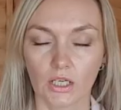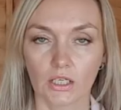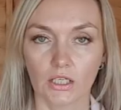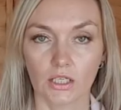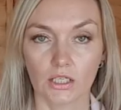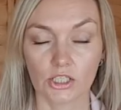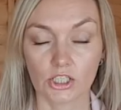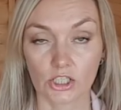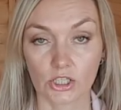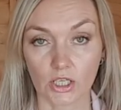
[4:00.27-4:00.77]

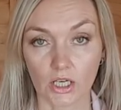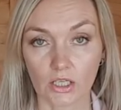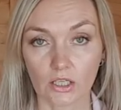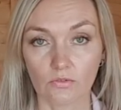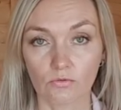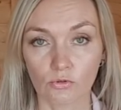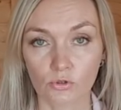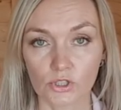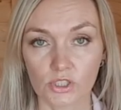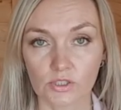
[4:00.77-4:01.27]
Я
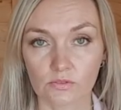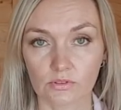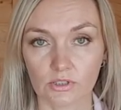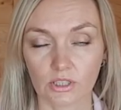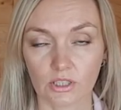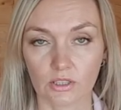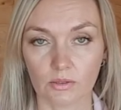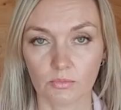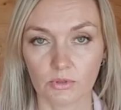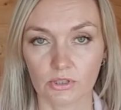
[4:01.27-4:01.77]
читала в
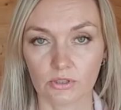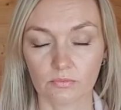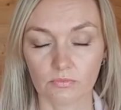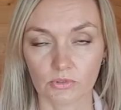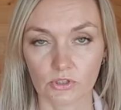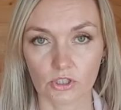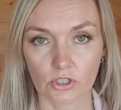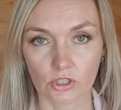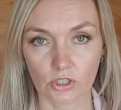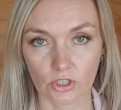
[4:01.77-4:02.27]
отзывах об этом
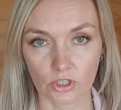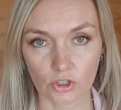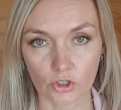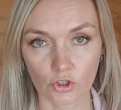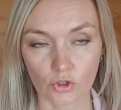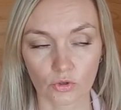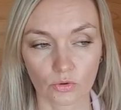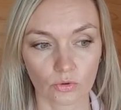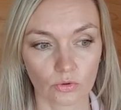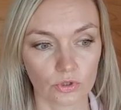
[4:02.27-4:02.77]
пиджаке,
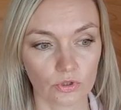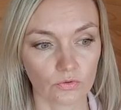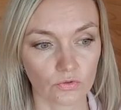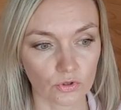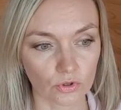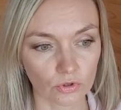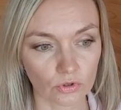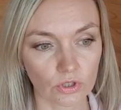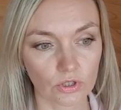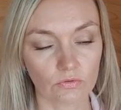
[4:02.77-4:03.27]
что
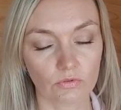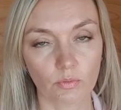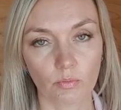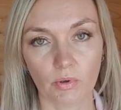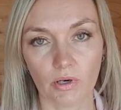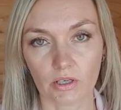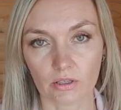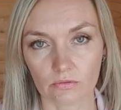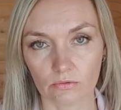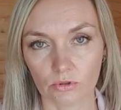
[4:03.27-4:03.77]
девчонки
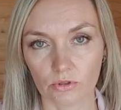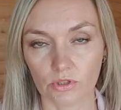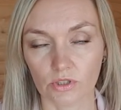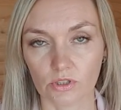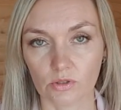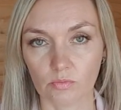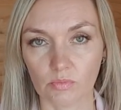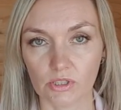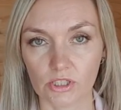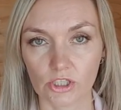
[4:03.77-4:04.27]
выпарывают
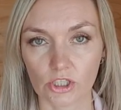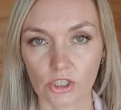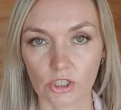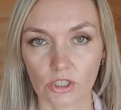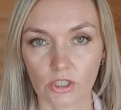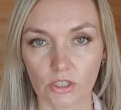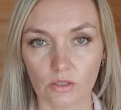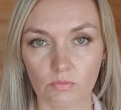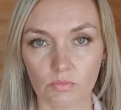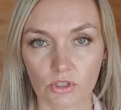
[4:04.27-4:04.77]
эти
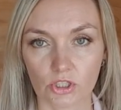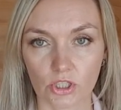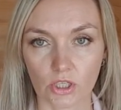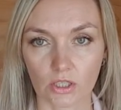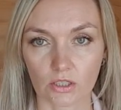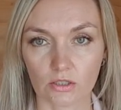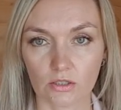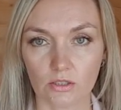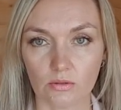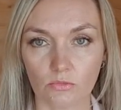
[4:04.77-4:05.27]
плечики, и
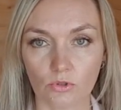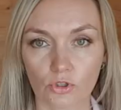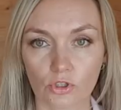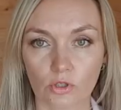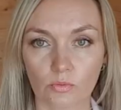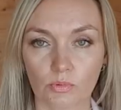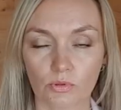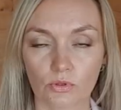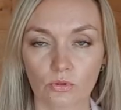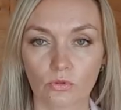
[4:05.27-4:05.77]
пиджак
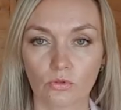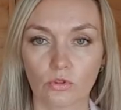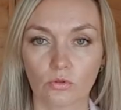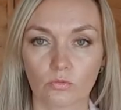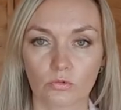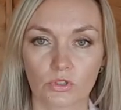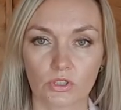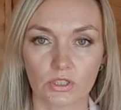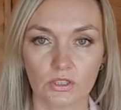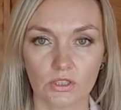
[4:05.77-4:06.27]
немножко
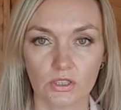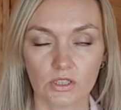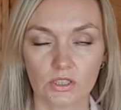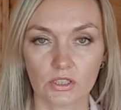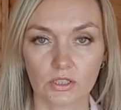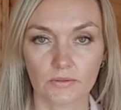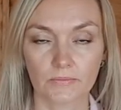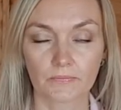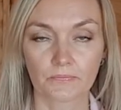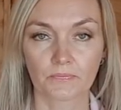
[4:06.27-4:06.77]
по-другому
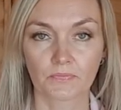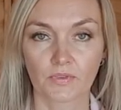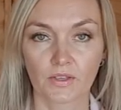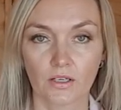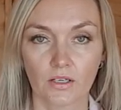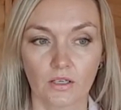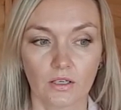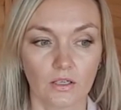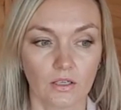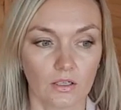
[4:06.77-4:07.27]
садится.
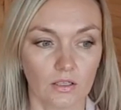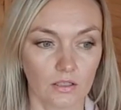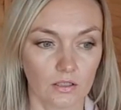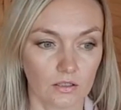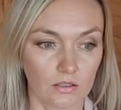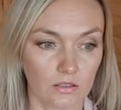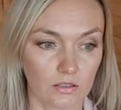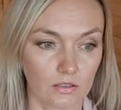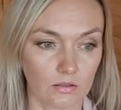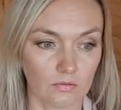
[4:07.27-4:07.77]

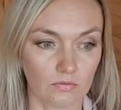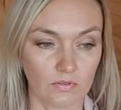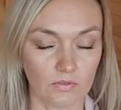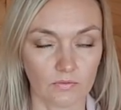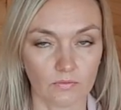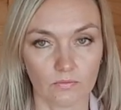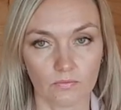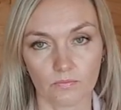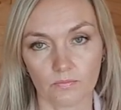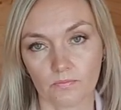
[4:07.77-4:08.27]
А,
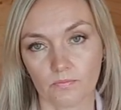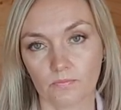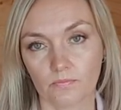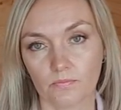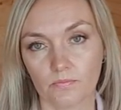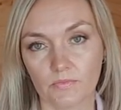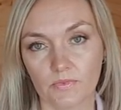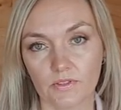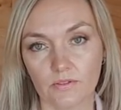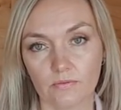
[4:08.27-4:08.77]

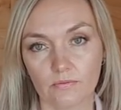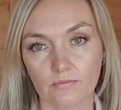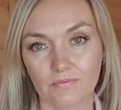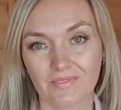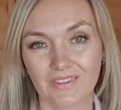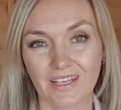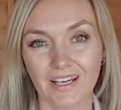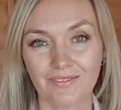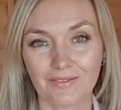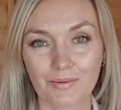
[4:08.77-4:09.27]

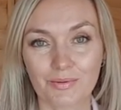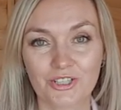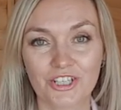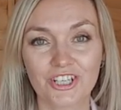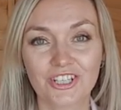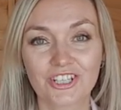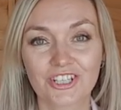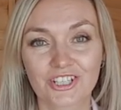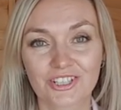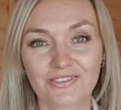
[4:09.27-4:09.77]
я вообще
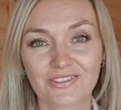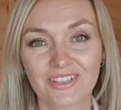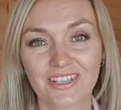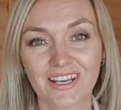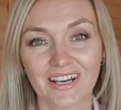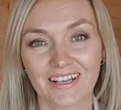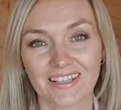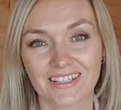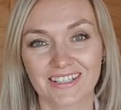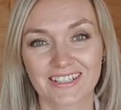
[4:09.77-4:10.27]
не
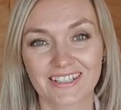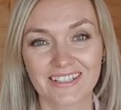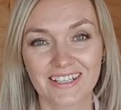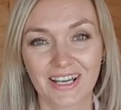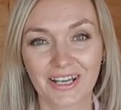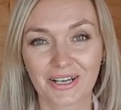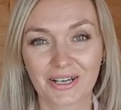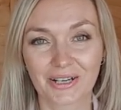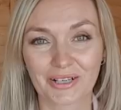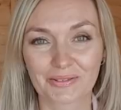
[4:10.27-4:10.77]
швея, если
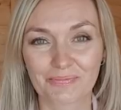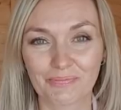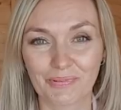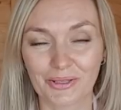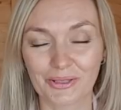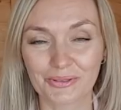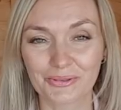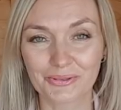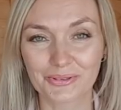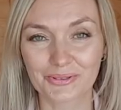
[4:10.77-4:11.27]
я их
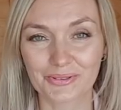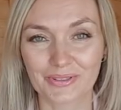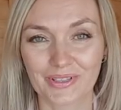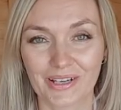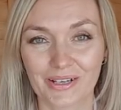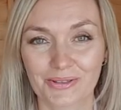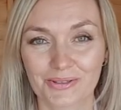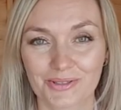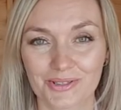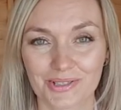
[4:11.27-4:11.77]
отпарю, то
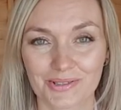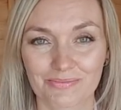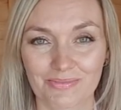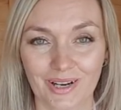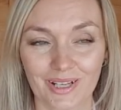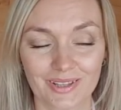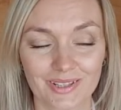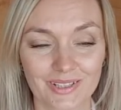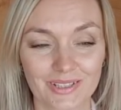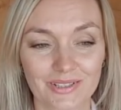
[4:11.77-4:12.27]
я их уже
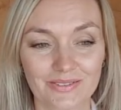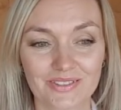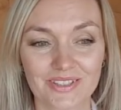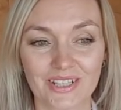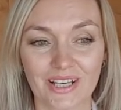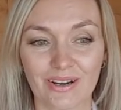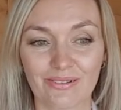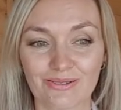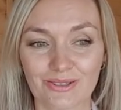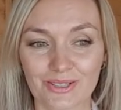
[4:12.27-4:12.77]
обратно не
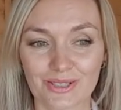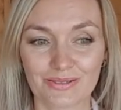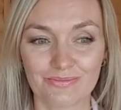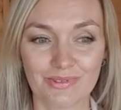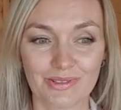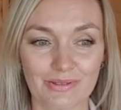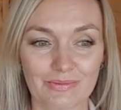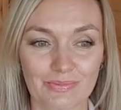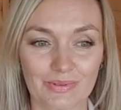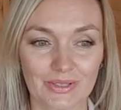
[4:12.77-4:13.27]
ставлю, если
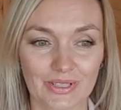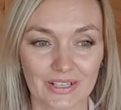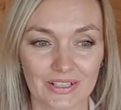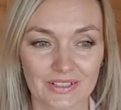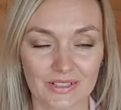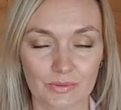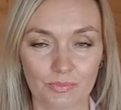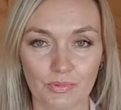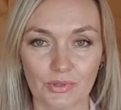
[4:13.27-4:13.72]
мне не понравится.